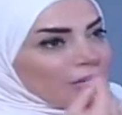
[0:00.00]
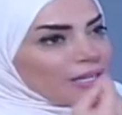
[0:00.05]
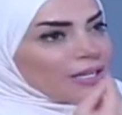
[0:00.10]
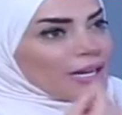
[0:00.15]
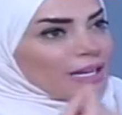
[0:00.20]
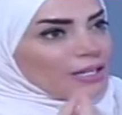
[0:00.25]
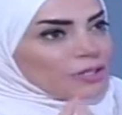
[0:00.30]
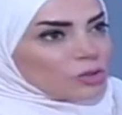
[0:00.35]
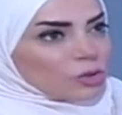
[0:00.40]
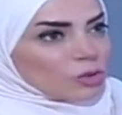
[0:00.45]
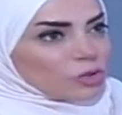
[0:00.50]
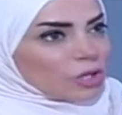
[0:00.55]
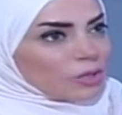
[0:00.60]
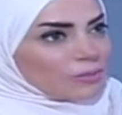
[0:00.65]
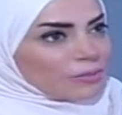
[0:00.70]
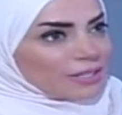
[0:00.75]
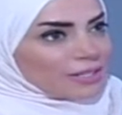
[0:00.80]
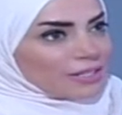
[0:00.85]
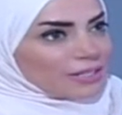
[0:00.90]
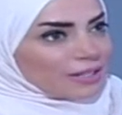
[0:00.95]
هي على السوشيال
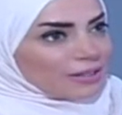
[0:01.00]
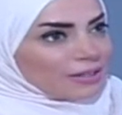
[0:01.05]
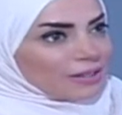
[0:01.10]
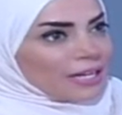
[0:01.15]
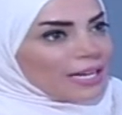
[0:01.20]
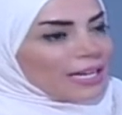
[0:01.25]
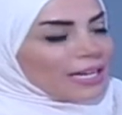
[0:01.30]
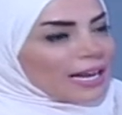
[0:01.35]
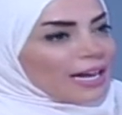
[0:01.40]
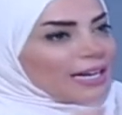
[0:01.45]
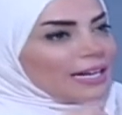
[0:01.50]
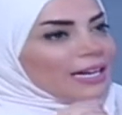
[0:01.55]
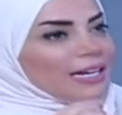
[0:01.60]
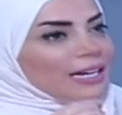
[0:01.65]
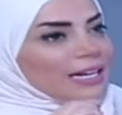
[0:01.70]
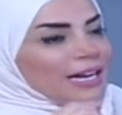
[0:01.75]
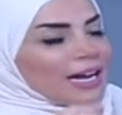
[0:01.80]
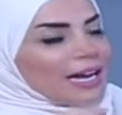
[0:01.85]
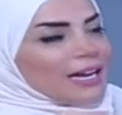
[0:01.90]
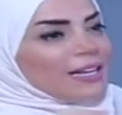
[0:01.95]
ميديا صحيح يعني احنا
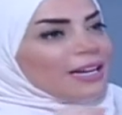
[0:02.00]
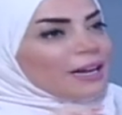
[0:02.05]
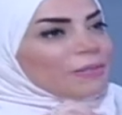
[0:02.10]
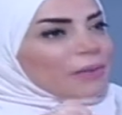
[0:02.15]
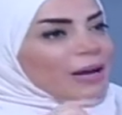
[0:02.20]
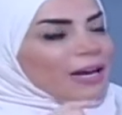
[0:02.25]
لهلا ما